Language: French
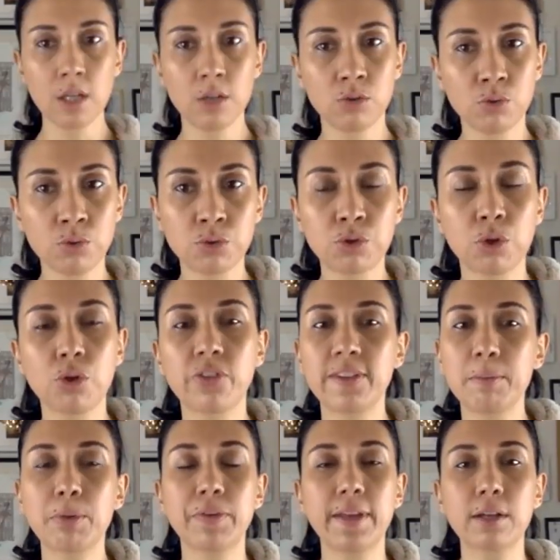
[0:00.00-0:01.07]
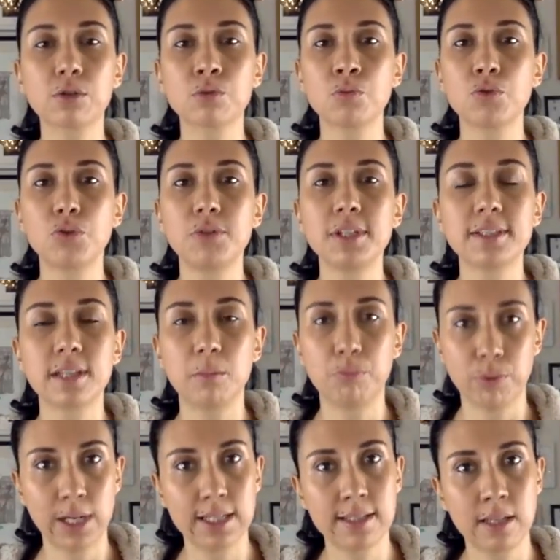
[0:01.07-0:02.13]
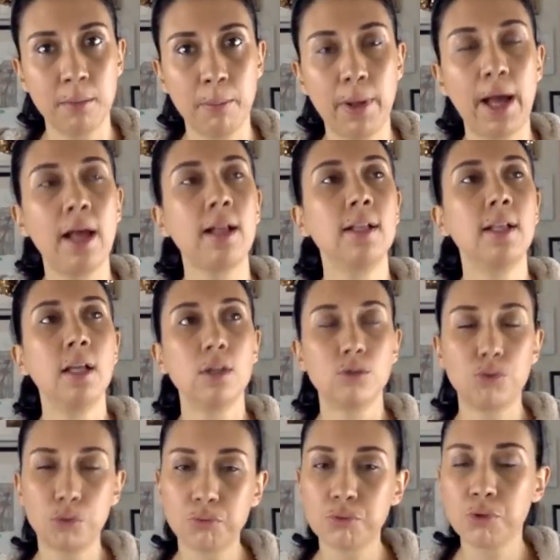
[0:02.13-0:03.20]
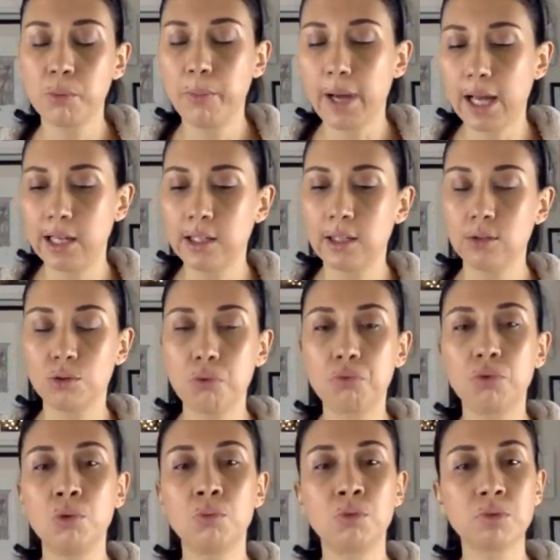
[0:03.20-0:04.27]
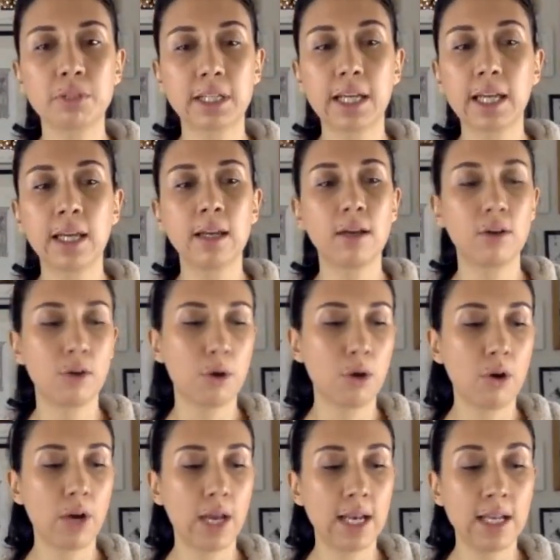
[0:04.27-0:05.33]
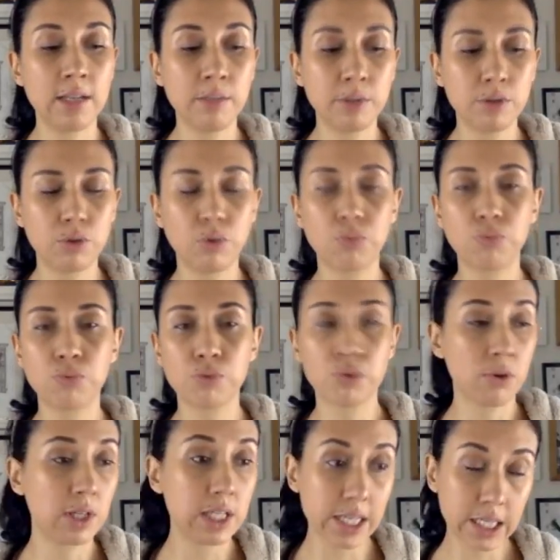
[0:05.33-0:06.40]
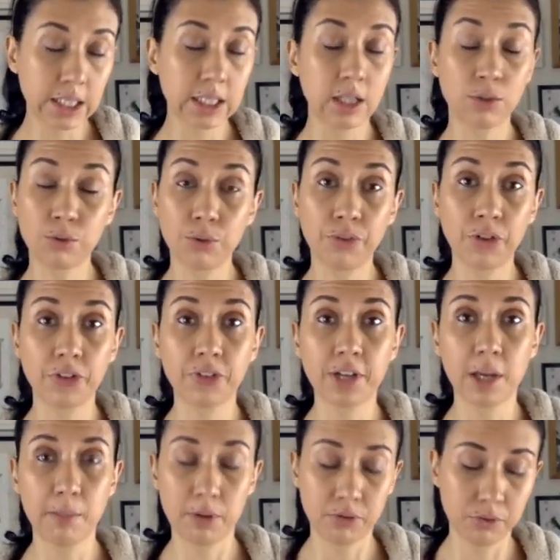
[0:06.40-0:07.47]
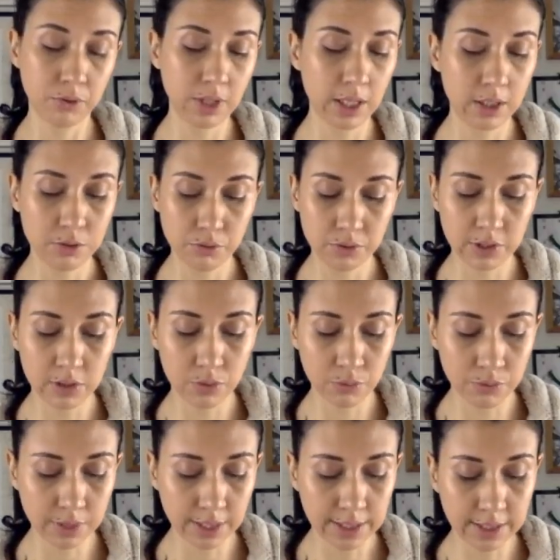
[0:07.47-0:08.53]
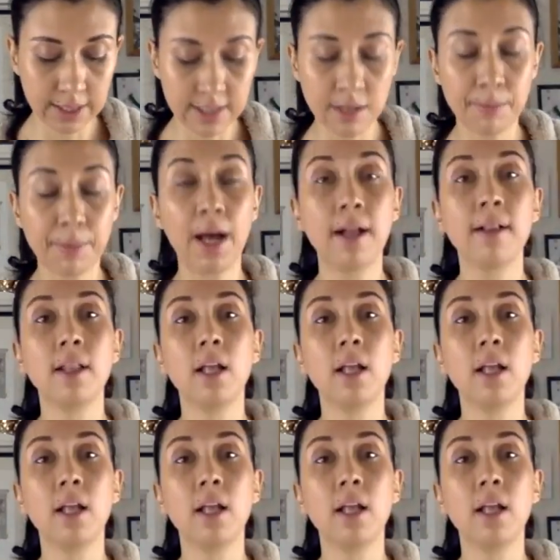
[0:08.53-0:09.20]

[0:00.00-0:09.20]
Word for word: Donc euh, c'est pour ça que je me suis dit que ça pourrait être sympa de vous en parler, de vous le montrer, euh, à la limite de vous en lire quelques extraits parce qu'il y a des choses qui sont très très sympas.